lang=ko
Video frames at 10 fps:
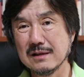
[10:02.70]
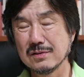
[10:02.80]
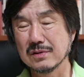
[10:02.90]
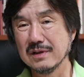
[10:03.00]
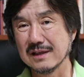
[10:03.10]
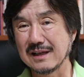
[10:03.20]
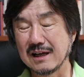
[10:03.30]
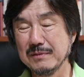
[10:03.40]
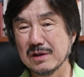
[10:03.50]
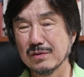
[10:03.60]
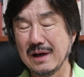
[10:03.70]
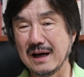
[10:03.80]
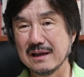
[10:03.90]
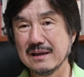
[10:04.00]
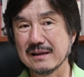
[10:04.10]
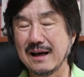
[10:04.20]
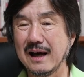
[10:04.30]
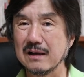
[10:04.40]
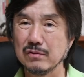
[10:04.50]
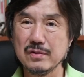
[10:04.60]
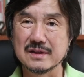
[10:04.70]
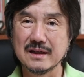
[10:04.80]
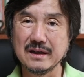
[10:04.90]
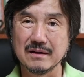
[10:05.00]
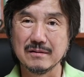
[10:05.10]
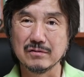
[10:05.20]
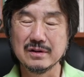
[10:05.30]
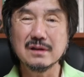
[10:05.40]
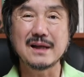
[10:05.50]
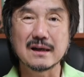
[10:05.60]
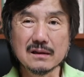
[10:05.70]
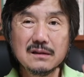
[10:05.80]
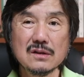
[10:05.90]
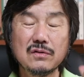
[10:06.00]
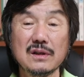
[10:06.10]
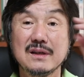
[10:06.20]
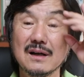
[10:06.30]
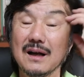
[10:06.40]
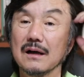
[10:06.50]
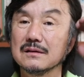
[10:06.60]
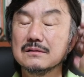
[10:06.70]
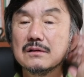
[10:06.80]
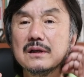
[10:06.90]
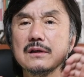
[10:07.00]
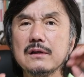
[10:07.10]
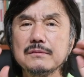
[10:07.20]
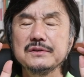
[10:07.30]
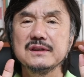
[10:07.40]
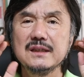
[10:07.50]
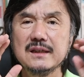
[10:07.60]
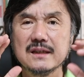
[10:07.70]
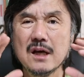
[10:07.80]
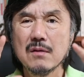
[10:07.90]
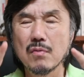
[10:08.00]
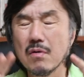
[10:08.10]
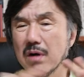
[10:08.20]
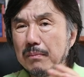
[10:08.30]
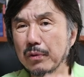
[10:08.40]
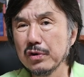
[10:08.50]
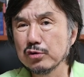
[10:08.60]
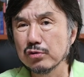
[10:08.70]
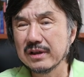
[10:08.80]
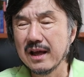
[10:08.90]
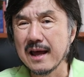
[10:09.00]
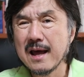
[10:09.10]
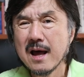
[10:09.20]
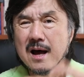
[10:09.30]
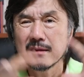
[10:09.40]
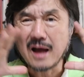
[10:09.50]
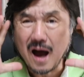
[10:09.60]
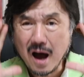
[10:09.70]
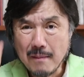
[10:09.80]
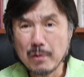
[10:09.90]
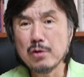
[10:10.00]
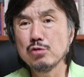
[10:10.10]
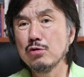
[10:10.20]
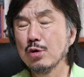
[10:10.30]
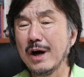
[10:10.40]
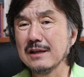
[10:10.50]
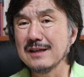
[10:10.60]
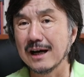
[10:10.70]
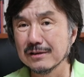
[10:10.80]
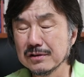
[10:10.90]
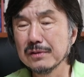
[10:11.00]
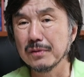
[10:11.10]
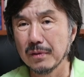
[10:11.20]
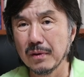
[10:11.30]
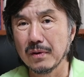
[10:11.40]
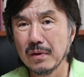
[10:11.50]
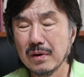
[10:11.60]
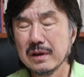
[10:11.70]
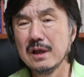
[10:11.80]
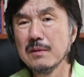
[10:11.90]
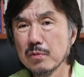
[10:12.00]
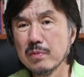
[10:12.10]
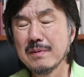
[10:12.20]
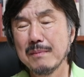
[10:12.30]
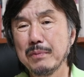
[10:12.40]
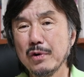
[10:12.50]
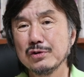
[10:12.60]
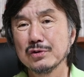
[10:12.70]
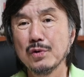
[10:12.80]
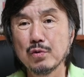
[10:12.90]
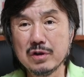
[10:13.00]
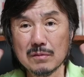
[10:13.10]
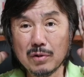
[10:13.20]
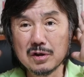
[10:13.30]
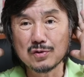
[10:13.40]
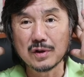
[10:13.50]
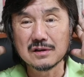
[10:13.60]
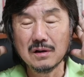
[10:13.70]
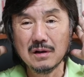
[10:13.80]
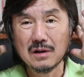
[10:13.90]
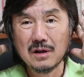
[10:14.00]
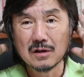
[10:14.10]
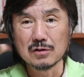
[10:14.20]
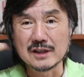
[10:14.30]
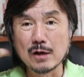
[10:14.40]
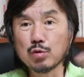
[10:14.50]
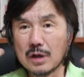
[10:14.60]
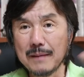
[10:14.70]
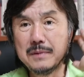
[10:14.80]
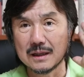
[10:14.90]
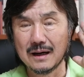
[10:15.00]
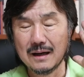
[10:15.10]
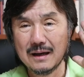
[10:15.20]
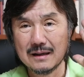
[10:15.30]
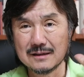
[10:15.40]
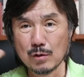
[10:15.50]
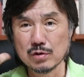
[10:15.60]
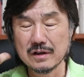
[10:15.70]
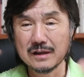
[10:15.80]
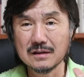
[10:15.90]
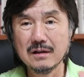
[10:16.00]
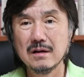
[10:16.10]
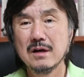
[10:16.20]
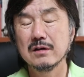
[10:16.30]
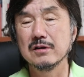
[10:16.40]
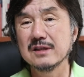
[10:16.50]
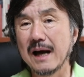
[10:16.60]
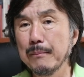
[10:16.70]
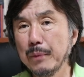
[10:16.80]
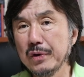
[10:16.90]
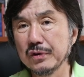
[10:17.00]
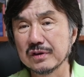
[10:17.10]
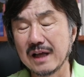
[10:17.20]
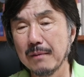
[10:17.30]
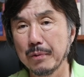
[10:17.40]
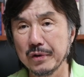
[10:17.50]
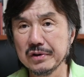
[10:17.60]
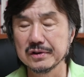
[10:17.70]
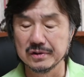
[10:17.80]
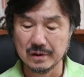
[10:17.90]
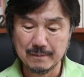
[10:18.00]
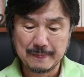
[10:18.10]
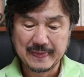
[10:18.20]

있어도 그게 사람이 있구나. 이렇게 다 알고 있잖아요. 우리는 다그렇게 식으로 이해를 하거든요. 그러니까 여러분들이 뭔가 보여줄 때 다 보여주려고 하지 않으셔도 일부분만 보여줘도 우리는 머릿속에서 재구성합니다. 재구성해서 그것이 안 보이는 것도 다 보이거든요.